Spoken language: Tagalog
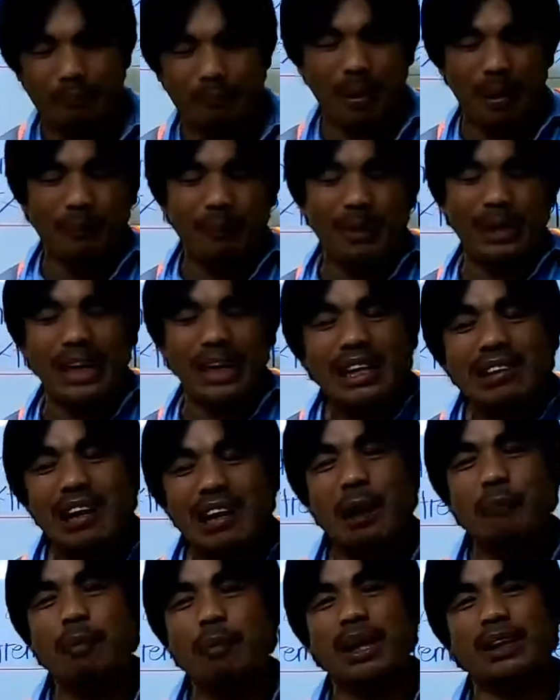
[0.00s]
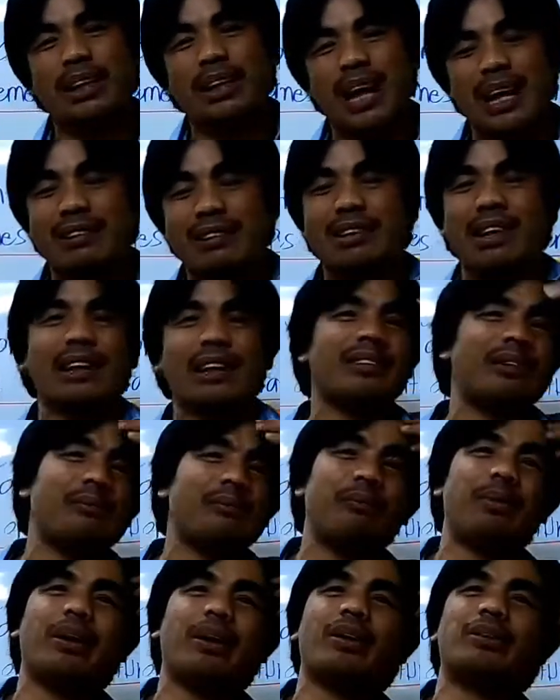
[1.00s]
mabilisang pagtaas ng
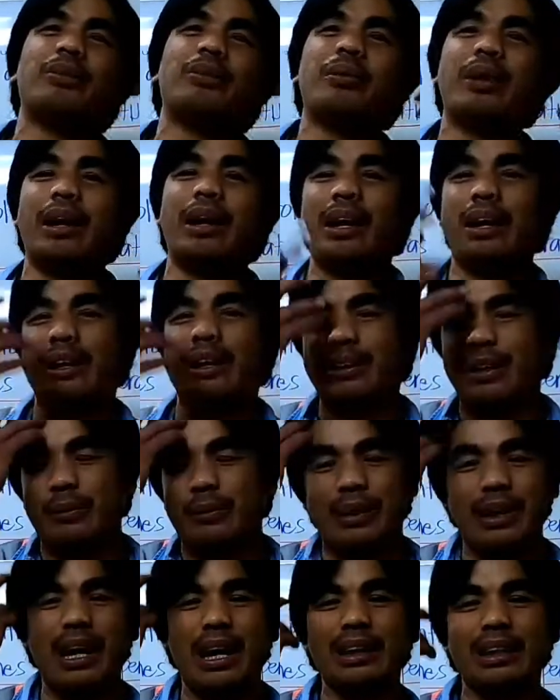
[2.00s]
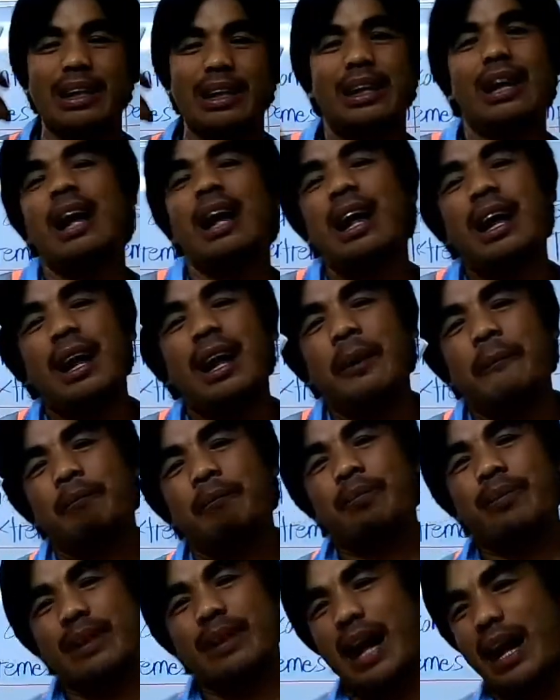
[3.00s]
temperatura ng katawan natin,
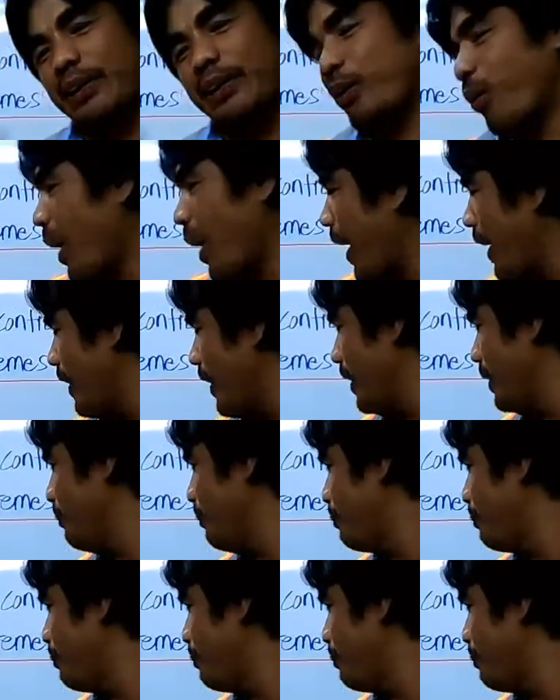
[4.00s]
tayo ay